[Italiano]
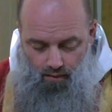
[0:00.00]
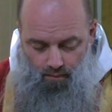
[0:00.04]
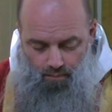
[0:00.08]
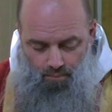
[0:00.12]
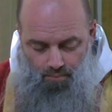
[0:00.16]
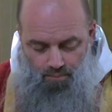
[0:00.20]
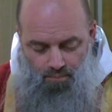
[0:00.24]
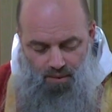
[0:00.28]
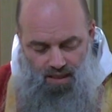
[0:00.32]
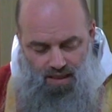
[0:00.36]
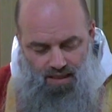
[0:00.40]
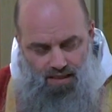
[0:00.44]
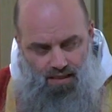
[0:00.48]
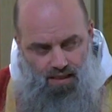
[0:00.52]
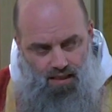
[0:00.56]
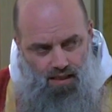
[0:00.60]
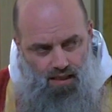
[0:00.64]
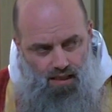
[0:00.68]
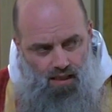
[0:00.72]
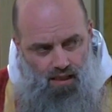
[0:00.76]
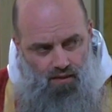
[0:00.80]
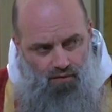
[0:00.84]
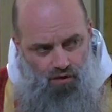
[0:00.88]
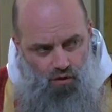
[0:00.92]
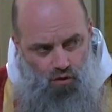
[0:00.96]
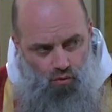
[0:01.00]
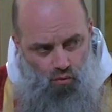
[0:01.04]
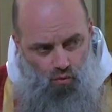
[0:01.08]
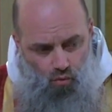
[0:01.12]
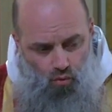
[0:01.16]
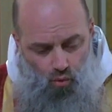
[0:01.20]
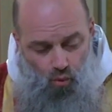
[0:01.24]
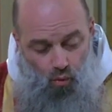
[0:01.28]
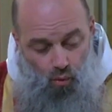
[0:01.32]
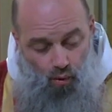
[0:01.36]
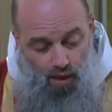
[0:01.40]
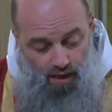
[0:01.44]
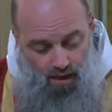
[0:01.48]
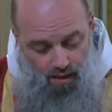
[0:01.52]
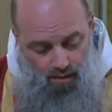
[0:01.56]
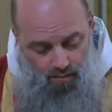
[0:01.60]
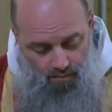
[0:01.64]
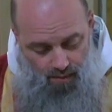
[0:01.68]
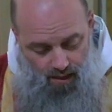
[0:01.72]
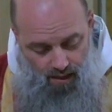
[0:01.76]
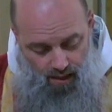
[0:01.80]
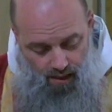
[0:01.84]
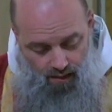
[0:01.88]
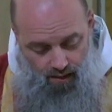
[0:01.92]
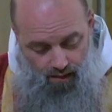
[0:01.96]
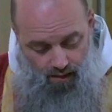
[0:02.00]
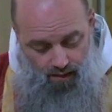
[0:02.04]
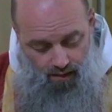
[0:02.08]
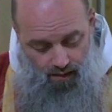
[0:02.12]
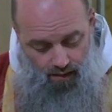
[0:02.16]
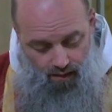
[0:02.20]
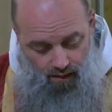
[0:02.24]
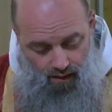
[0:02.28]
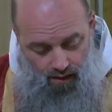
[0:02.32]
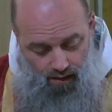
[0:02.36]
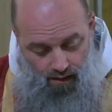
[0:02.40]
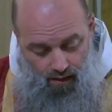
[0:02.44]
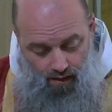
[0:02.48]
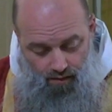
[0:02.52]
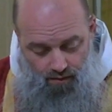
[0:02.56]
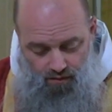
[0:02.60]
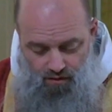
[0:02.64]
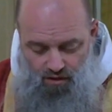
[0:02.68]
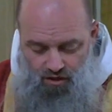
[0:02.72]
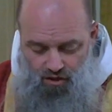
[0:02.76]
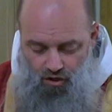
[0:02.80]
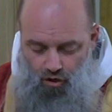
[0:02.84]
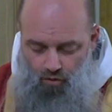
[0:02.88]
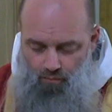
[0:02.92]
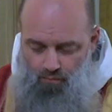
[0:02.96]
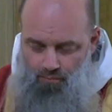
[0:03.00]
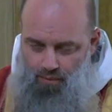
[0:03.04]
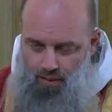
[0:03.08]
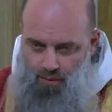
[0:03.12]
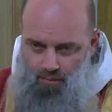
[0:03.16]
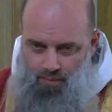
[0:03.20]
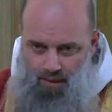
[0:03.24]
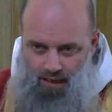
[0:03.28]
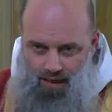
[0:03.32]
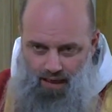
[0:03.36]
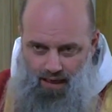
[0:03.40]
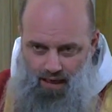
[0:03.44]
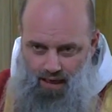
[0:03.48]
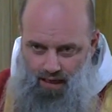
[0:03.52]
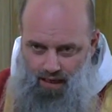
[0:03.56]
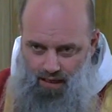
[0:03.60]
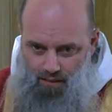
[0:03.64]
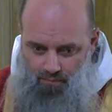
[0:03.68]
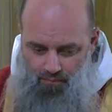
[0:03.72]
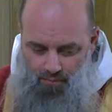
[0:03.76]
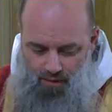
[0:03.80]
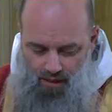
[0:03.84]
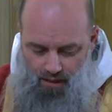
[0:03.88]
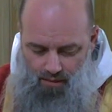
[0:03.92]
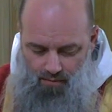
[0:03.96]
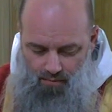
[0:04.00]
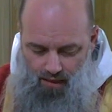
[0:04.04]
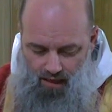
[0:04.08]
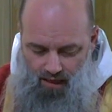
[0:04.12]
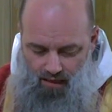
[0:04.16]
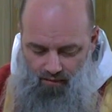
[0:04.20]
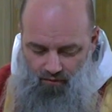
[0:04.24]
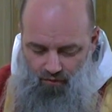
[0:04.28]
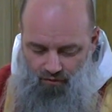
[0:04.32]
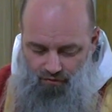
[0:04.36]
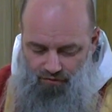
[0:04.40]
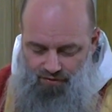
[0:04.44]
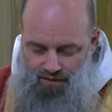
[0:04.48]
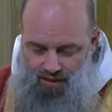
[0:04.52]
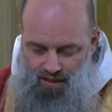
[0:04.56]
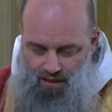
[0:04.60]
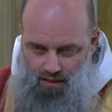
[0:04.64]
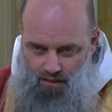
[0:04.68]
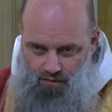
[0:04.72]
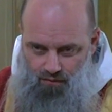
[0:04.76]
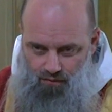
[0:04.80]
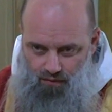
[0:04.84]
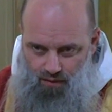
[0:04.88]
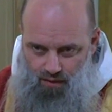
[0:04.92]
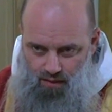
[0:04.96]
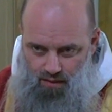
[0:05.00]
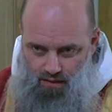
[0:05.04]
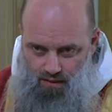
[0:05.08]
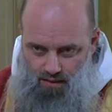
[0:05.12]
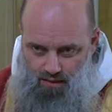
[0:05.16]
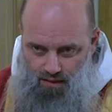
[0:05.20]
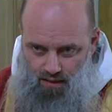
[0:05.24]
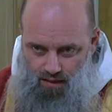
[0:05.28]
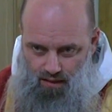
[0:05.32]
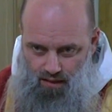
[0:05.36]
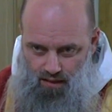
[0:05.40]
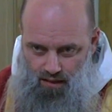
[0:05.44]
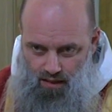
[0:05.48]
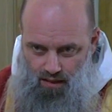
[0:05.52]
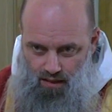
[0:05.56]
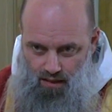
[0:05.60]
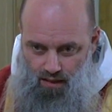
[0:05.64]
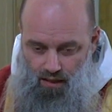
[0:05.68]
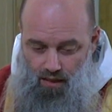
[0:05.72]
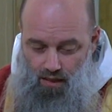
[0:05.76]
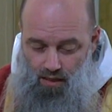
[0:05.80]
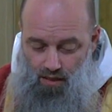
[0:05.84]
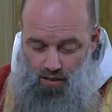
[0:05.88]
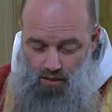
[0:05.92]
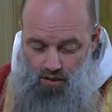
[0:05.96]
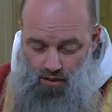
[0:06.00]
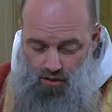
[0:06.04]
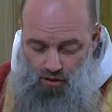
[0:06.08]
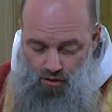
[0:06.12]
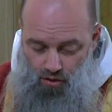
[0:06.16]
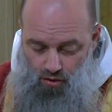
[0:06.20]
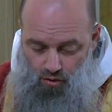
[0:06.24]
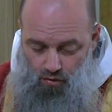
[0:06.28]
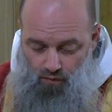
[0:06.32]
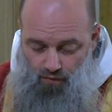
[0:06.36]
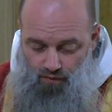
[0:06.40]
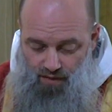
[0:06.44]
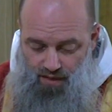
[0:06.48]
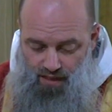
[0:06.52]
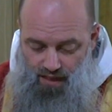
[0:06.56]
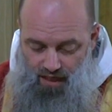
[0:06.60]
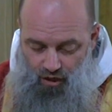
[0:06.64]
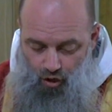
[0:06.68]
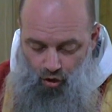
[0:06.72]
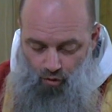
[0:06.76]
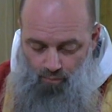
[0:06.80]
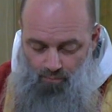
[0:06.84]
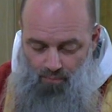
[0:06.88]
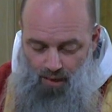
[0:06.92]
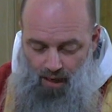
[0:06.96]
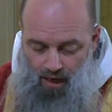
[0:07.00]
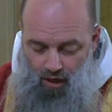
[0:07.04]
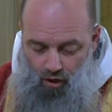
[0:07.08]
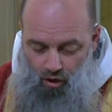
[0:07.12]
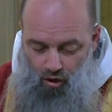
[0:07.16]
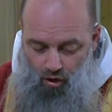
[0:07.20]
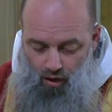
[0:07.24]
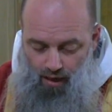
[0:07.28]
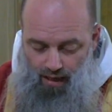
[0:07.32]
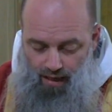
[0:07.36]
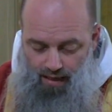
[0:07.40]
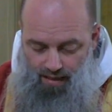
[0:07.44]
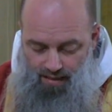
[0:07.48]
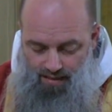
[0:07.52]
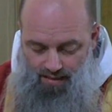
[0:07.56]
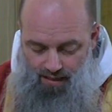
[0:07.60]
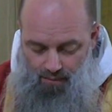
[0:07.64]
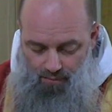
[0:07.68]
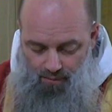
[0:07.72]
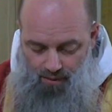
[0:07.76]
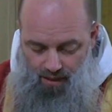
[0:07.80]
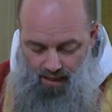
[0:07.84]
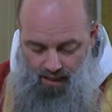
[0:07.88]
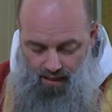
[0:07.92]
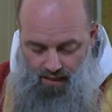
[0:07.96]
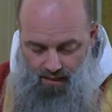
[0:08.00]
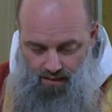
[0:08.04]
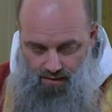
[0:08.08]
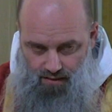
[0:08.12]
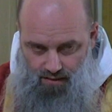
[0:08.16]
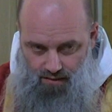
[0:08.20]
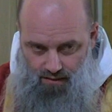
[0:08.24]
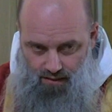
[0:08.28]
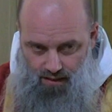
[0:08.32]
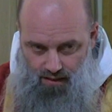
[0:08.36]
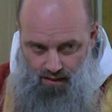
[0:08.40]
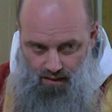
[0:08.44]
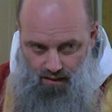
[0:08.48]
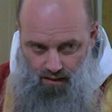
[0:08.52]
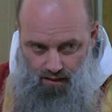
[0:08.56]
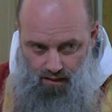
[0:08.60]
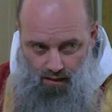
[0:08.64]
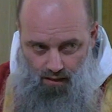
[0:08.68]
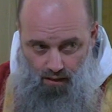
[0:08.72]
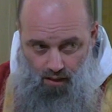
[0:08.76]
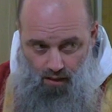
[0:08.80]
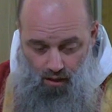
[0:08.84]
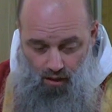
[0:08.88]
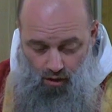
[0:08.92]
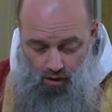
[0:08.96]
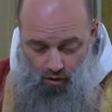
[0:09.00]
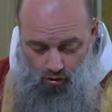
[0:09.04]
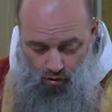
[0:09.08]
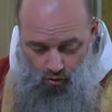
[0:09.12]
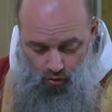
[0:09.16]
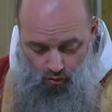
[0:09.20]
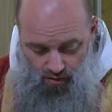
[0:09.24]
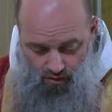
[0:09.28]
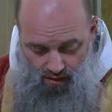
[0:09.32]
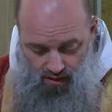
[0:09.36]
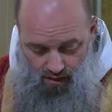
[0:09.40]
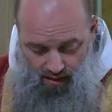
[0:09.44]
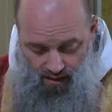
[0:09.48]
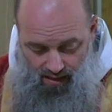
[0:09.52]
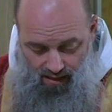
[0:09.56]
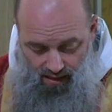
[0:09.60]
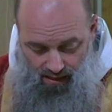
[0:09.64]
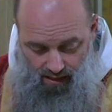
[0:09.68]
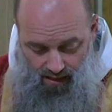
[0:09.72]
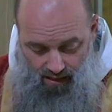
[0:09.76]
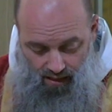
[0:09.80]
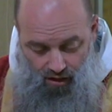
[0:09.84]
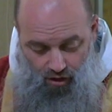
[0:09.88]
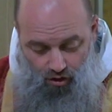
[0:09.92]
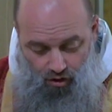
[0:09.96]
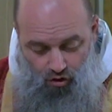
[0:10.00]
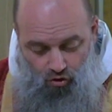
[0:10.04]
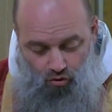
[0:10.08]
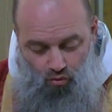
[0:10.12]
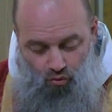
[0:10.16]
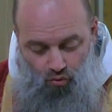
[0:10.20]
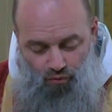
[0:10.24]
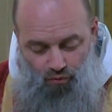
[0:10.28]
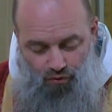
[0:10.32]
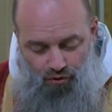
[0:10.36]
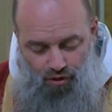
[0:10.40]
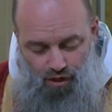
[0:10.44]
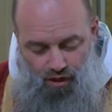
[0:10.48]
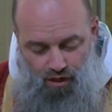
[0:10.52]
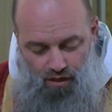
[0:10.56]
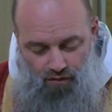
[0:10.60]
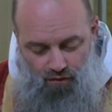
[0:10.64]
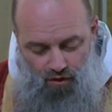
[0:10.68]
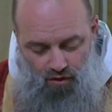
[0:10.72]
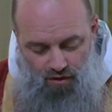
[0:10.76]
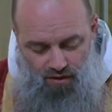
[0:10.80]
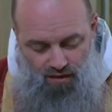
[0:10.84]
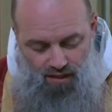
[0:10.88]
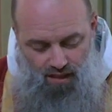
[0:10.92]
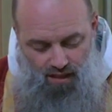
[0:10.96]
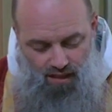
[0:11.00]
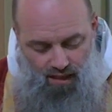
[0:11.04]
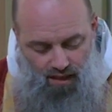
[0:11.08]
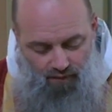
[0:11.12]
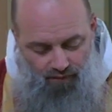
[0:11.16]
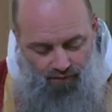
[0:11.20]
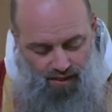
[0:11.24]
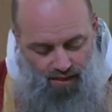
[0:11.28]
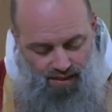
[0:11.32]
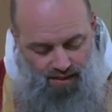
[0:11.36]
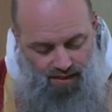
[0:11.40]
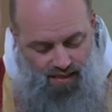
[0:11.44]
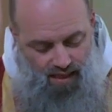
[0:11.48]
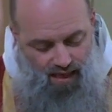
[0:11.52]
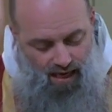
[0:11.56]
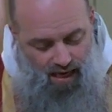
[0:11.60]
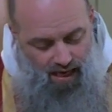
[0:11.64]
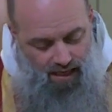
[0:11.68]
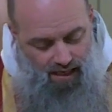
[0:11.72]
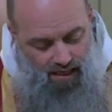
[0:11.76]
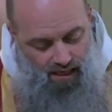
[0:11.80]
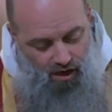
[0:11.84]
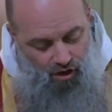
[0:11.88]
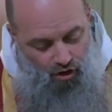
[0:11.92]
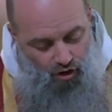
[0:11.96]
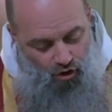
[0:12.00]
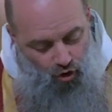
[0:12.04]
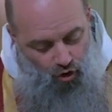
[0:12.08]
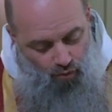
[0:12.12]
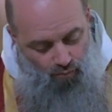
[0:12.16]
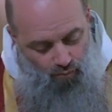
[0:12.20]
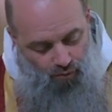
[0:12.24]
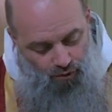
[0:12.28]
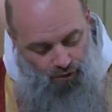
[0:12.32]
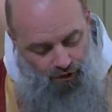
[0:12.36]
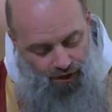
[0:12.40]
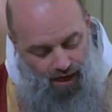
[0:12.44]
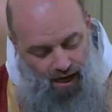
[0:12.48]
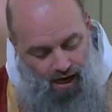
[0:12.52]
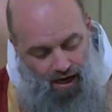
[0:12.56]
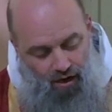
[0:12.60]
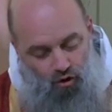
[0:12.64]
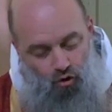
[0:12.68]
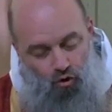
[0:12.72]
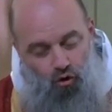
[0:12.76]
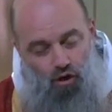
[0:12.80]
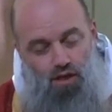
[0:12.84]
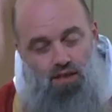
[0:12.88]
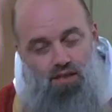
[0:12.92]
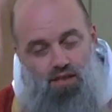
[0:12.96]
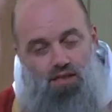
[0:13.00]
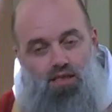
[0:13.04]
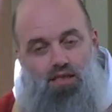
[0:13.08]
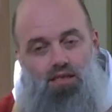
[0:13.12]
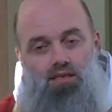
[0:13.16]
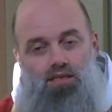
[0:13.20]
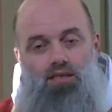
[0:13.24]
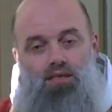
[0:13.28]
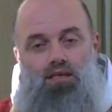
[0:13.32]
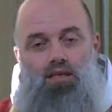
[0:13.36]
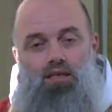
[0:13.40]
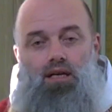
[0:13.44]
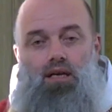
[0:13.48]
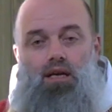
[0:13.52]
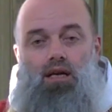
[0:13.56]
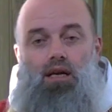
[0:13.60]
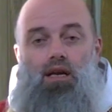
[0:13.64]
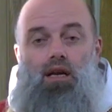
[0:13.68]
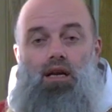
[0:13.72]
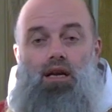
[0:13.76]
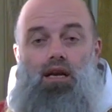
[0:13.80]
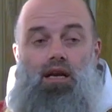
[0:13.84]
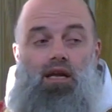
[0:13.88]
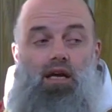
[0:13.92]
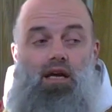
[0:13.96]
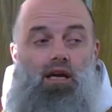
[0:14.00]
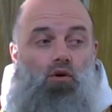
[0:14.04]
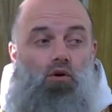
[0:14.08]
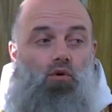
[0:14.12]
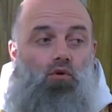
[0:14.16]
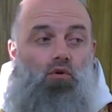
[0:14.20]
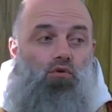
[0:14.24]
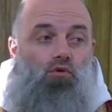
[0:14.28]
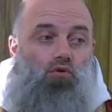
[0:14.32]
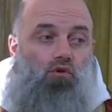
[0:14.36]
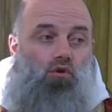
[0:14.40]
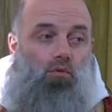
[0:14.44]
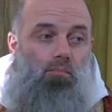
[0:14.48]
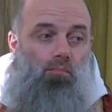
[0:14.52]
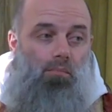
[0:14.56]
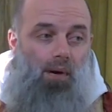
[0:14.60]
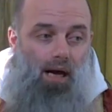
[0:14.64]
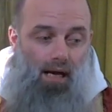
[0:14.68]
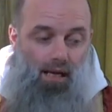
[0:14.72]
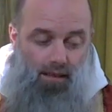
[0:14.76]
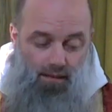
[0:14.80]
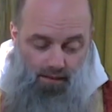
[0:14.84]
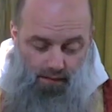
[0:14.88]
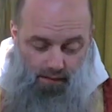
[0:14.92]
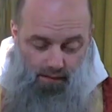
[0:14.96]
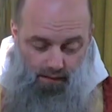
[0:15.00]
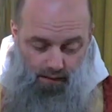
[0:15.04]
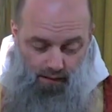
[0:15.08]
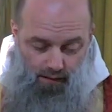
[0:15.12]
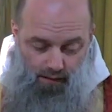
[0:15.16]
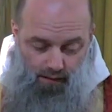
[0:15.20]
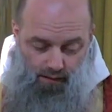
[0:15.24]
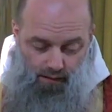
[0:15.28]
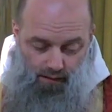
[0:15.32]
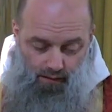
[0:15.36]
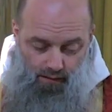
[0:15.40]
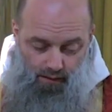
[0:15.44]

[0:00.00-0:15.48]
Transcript: Mettetevi dunque in mente di non preparare prima la vostra difesa. Io vi darò parola e sapienza, cosicché tutti i vostri avversari non potranno resistere né controbattere.